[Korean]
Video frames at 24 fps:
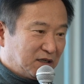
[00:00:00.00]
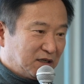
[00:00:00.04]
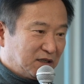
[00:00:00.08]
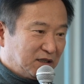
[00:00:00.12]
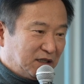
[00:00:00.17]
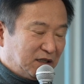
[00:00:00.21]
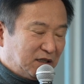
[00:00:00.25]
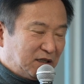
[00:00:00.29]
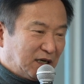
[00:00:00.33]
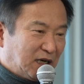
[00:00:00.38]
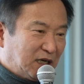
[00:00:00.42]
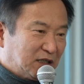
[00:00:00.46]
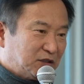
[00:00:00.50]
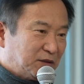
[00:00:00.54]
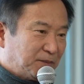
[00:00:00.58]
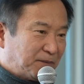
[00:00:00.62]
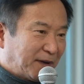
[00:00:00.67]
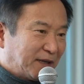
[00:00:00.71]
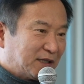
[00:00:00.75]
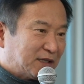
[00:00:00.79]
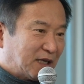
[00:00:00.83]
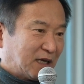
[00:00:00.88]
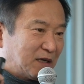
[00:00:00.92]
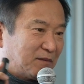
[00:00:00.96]
여러 가지
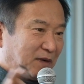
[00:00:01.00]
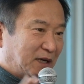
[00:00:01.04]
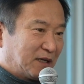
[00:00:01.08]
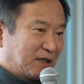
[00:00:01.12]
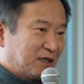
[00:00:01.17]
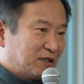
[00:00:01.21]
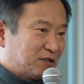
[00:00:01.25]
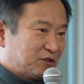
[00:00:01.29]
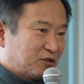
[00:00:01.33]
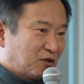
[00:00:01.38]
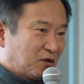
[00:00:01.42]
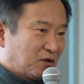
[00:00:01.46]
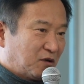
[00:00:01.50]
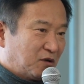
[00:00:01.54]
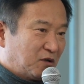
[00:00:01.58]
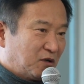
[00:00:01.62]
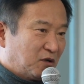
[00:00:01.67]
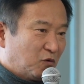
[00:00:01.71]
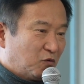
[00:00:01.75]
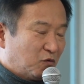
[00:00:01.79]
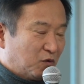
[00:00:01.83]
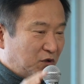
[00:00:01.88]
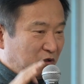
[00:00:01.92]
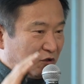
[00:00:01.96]
팩터가 많겠죠.
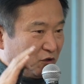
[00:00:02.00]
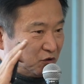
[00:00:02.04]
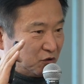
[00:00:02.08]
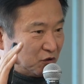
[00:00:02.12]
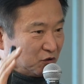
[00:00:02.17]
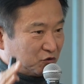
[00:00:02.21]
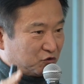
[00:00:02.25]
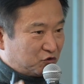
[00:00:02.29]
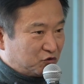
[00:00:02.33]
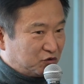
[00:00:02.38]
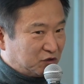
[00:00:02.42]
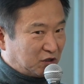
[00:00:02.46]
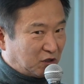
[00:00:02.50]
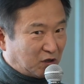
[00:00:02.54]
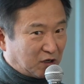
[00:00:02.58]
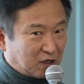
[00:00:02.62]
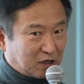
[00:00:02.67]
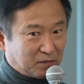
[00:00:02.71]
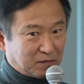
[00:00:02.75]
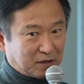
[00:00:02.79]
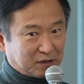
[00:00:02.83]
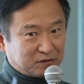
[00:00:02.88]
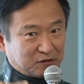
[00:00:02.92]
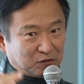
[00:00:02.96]
원료도 중요하고
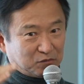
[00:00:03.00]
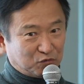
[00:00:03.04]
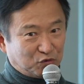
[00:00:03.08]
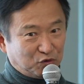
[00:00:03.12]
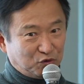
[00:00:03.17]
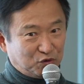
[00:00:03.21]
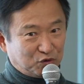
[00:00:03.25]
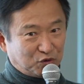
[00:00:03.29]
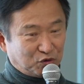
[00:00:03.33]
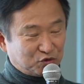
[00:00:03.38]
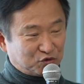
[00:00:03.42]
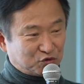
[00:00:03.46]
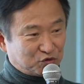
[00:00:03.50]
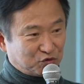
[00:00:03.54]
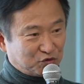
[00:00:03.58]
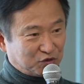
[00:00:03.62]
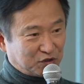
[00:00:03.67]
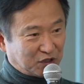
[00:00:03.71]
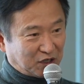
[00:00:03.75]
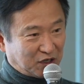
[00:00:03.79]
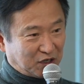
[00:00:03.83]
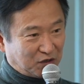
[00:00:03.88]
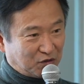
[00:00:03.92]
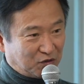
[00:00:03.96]
말씀 물도
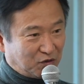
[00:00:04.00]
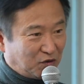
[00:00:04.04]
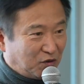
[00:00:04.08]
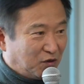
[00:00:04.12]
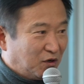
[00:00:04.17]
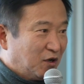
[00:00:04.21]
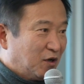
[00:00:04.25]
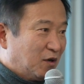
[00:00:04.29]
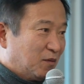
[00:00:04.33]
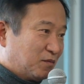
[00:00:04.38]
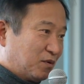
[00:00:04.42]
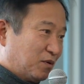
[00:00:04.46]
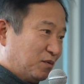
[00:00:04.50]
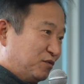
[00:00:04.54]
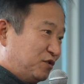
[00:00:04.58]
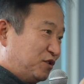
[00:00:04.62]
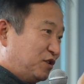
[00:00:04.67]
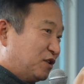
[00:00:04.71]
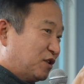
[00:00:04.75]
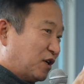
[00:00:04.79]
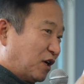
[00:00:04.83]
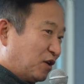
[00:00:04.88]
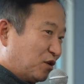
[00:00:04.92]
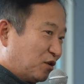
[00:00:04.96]
중요하고
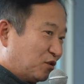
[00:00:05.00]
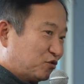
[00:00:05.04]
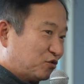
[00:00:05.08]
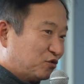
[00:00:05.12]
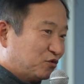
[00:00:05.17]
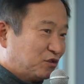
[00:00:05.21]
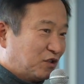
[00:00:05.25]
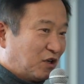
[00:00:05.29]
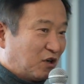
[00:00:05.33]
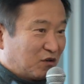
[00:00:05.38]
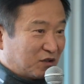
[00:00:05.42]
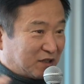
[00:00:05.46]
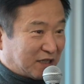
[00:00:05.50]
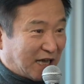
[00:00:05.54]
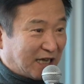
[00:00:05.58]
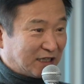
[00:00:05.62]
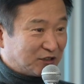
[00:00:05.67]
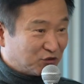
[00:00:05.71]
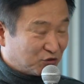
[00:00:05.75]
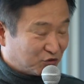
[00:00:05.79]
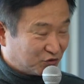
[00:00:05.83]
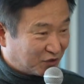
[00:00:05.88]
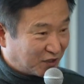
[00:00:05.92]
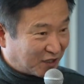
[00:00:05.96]
품질 관리도 중요하고 다
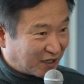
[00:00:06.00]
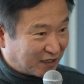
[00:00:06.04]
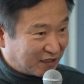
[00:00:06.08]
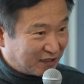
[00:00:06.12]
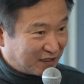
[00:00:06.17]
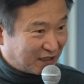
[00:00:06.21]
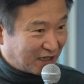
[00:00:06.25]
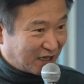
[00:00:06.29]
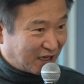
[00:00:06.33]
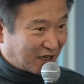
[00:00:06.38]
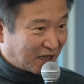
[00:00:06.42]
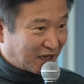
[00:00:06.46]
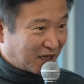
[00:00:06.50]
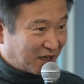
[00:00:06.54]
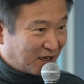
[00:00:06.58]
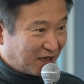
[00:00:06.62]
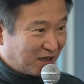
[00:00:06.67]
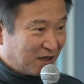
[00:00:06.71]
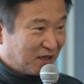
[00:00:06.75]
중요한데